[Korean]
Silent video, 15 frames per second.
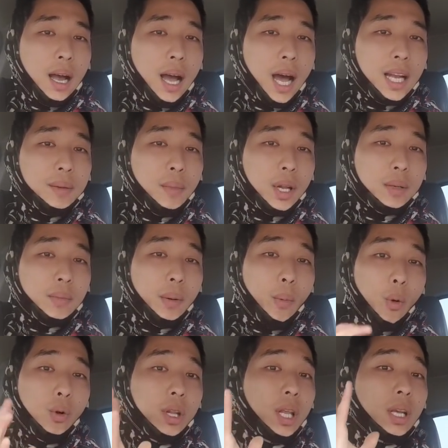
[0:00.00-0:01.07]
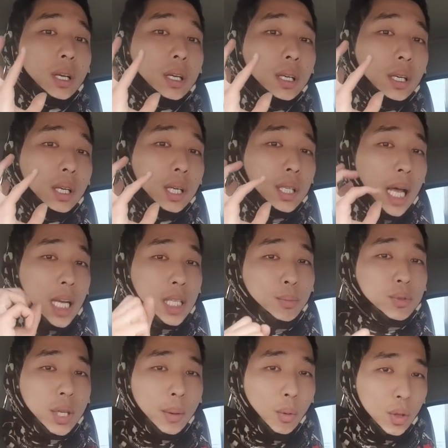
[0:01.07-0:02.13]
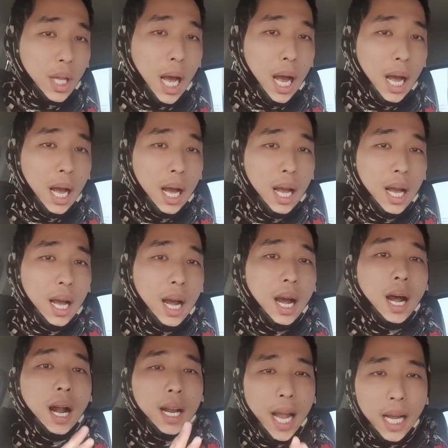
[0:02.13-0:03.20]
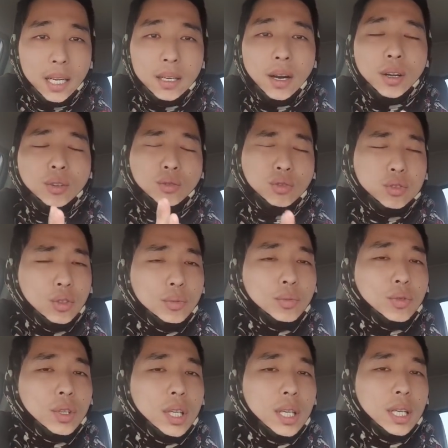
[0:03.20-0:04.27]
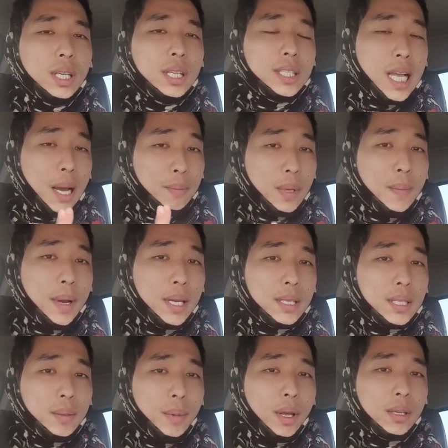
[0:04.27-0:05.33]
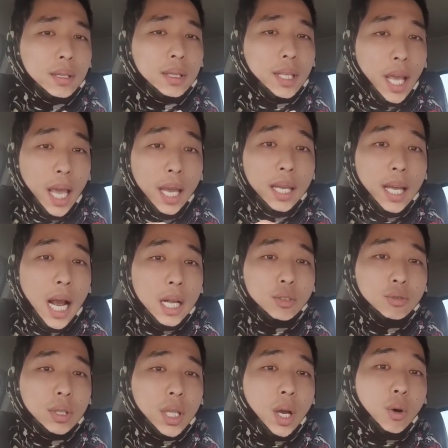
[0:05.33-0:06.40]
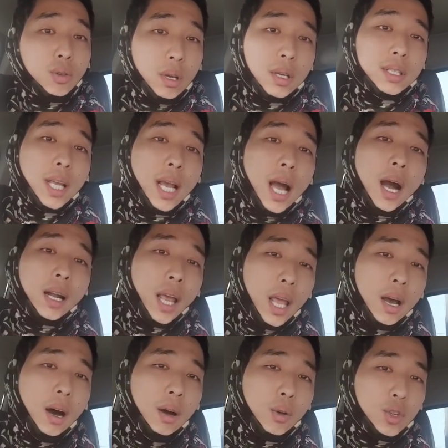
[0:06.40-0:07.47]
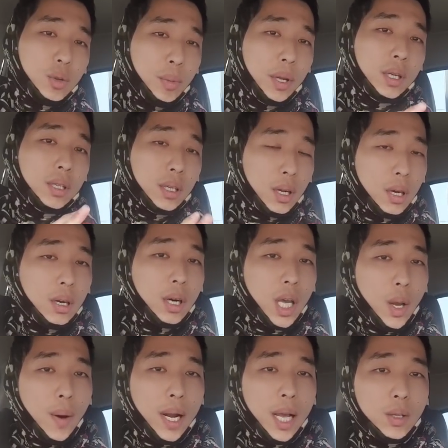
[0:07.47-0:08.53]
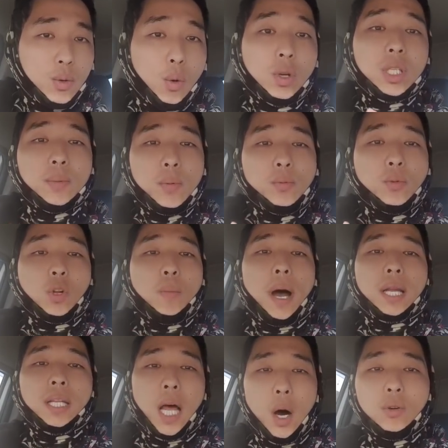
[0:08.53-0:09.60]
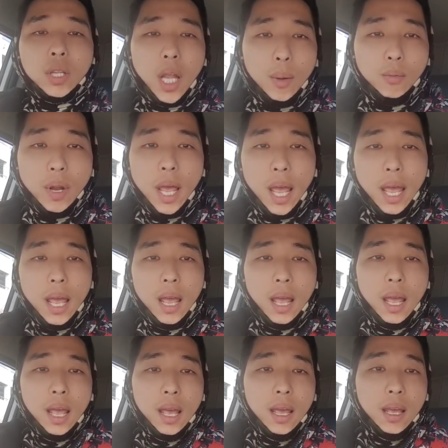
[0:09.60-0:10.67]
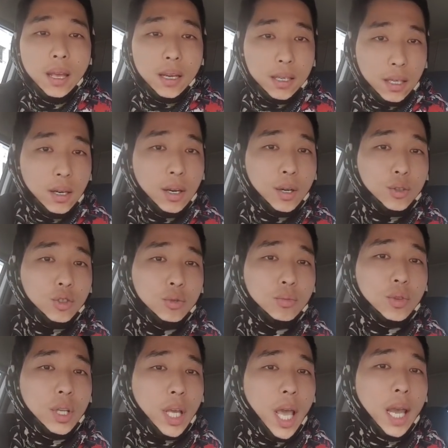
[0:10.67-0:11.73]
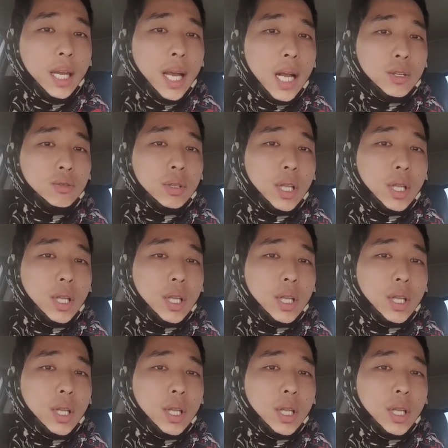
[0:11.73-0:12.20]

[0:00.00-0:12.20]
아니면은 뭐 몰딩을 다시 붙여본다. 라는 거는 충분히 장비만 있으면은 개인이 할 수 있다고 저는 생각을 해요. 요즘에는 그런 거에 관한 좋은 제품들도 많이 나오기 때문에 그런 건 충분히 개인이 할 수